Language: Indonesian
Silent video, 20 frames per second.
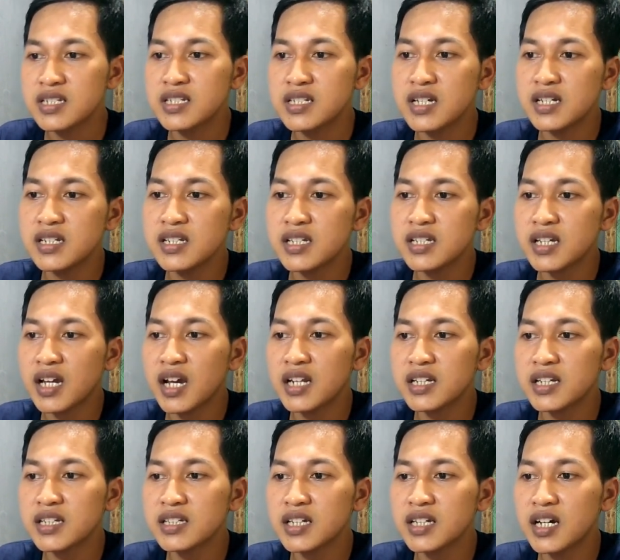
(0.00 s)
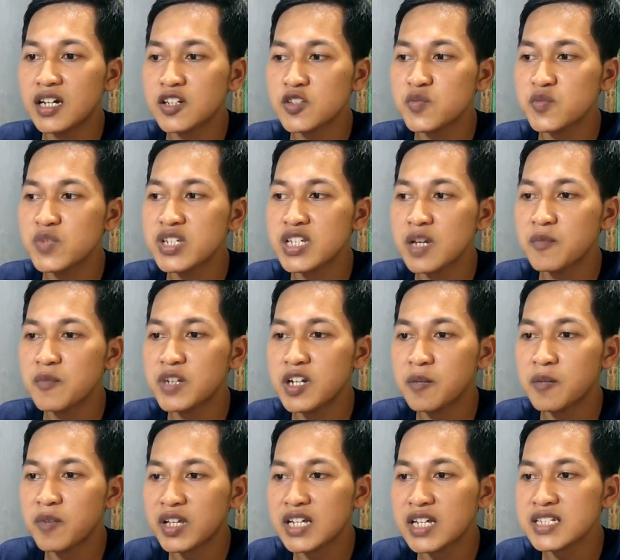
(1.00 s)
Jadi kalian harus bisa
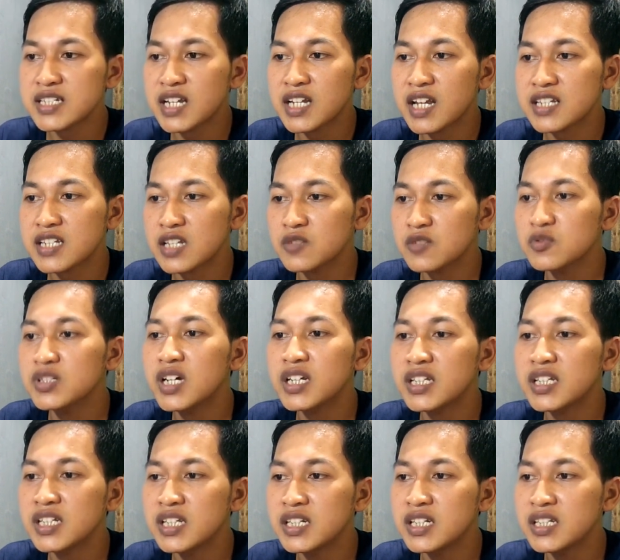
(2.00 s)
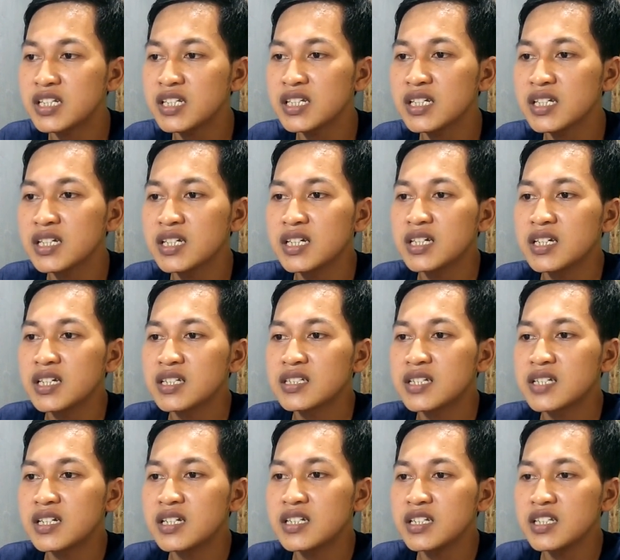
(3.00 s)
mendapatkan salah satu dari ini.
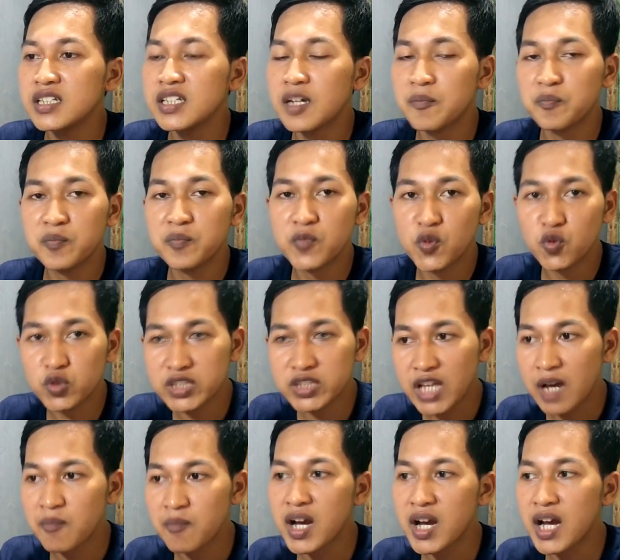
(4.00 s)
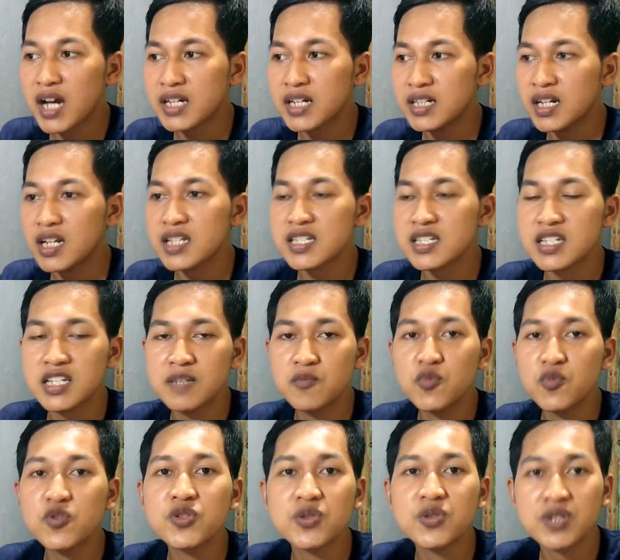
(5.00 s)
Jadi yang utama adalah
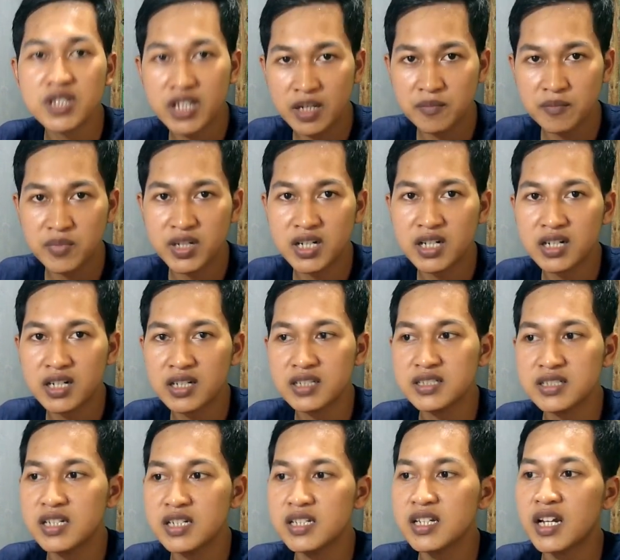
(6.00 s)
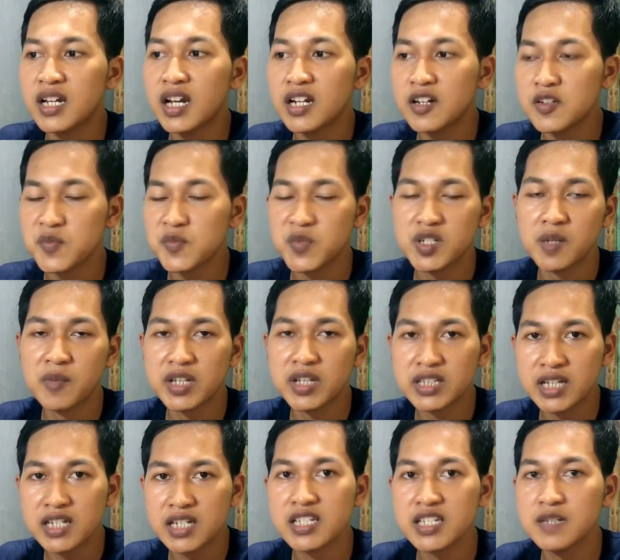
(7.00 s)
1000 subscriber. Jadi kalian harus
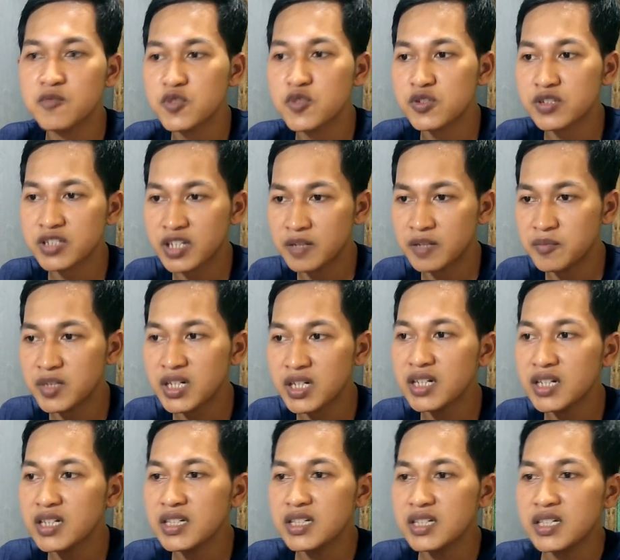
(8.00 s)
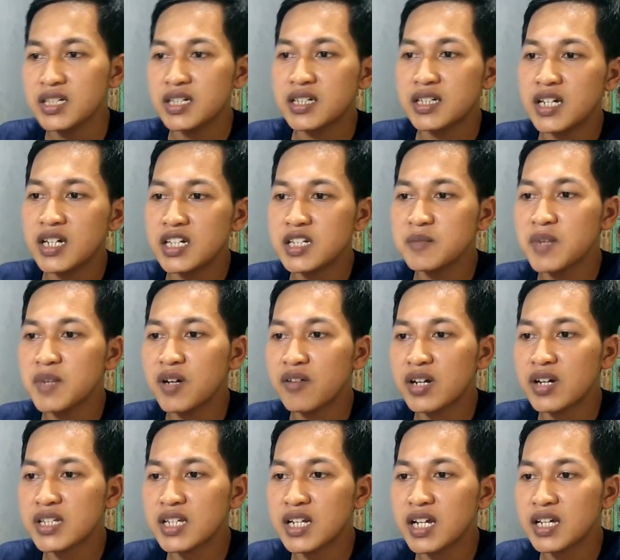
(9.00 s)
mendapatkan 1000 subscriber dan di
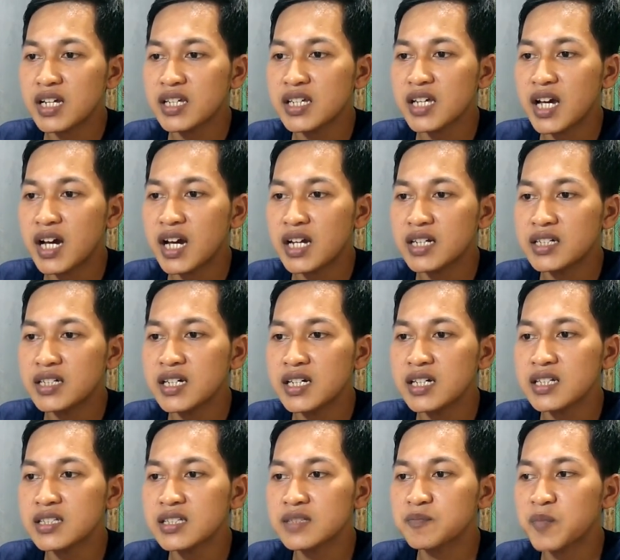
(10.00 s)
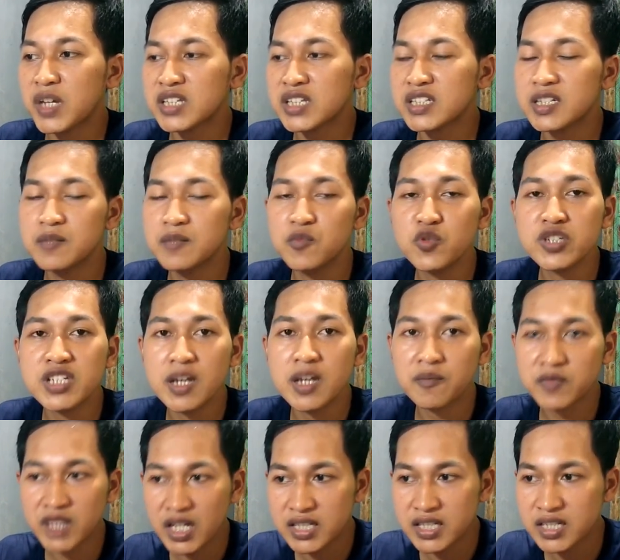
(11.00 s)
bawahnya lagi ada 4000
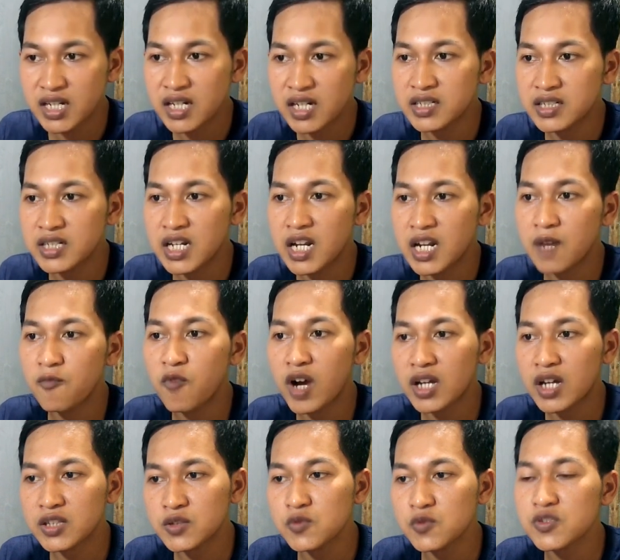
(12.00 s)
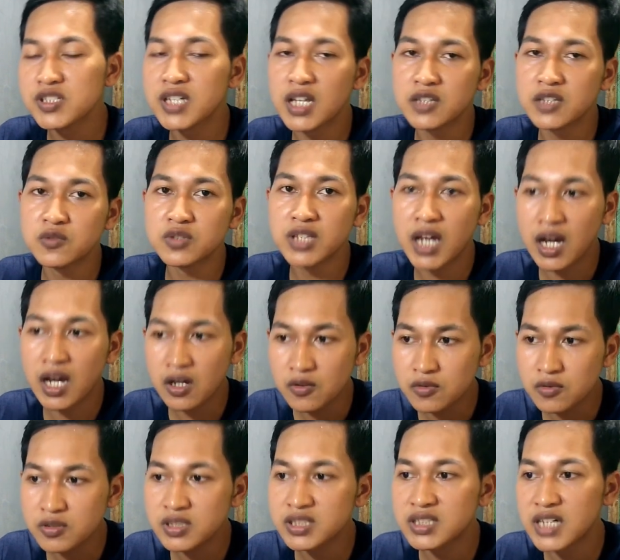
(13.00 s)
jam tayang dalam waktu satu
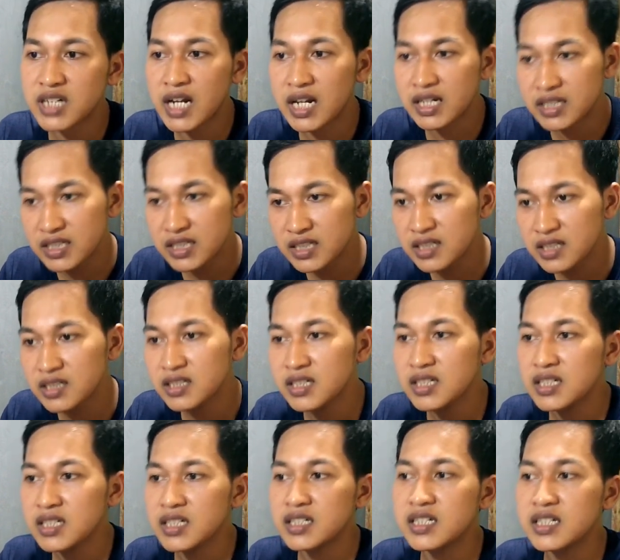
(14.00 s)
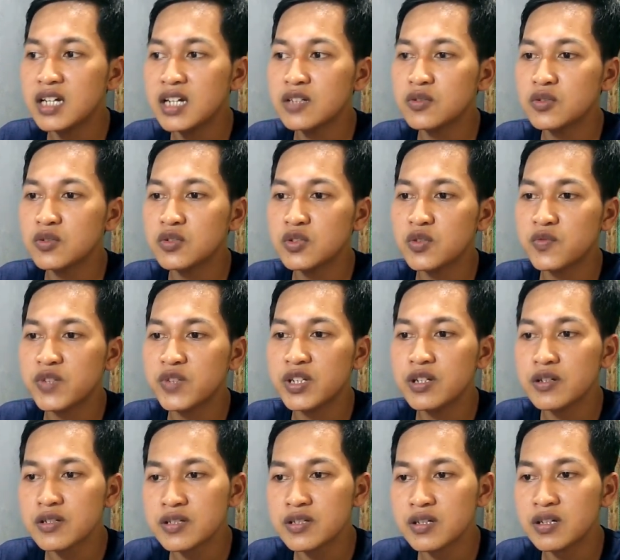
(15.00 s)
tahun terakhir dan untuk
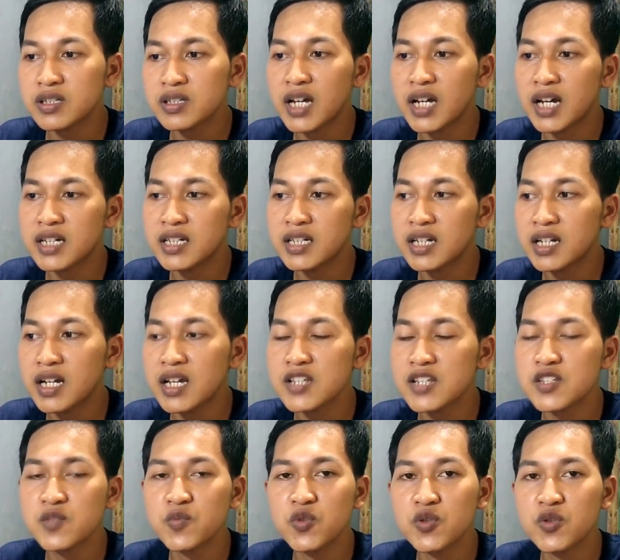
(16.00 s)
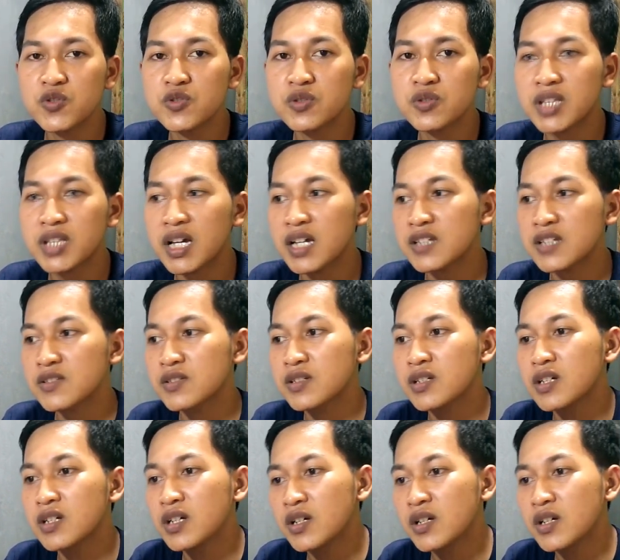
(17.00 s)
video short adalah 10 juta